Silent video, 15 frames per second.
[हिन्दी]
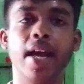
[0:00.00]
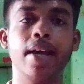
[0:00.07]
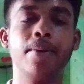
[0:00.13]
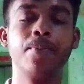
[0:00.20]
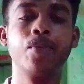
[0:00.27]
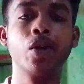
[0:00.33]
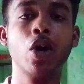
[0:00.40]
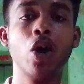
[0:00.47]
है
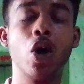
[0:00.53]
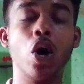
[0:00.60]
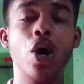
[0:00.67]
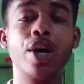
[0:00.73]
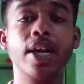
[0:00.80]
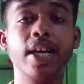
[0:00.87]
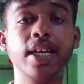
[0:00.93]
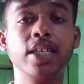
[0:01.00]

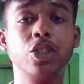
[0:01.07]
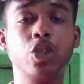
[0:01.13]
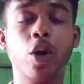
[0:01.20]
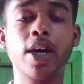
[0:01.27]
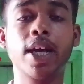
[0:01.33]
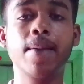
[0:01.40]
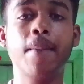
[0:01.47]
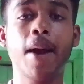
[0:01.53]
और इस
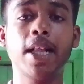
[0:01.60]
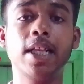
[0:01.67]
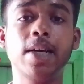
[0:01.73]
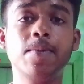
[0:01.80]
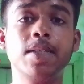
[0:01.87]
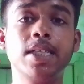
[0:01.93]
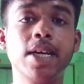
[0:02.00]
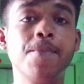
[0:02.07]
सॉन्ग के
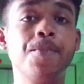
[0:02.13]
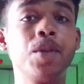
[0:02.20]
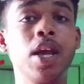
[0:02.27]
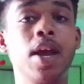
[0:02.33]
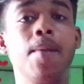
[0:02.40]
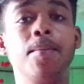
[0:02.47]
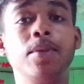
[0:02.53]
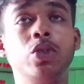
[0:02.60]
माध्यम से
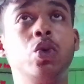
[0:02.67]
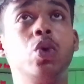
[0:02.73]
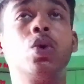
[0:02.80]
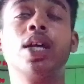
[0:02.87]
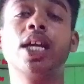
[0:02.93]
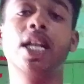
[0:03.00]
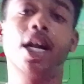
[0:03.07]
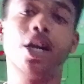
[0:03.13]
जो
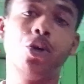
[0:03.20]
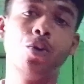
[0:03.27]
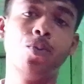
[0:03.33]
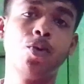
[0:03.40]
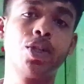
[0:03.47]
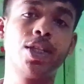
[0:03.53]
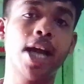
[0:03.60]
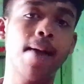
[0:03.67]
कि लड्डू
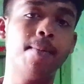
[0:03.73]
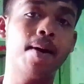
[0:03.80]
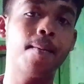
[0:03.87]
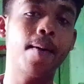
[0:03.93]
मुथ्राई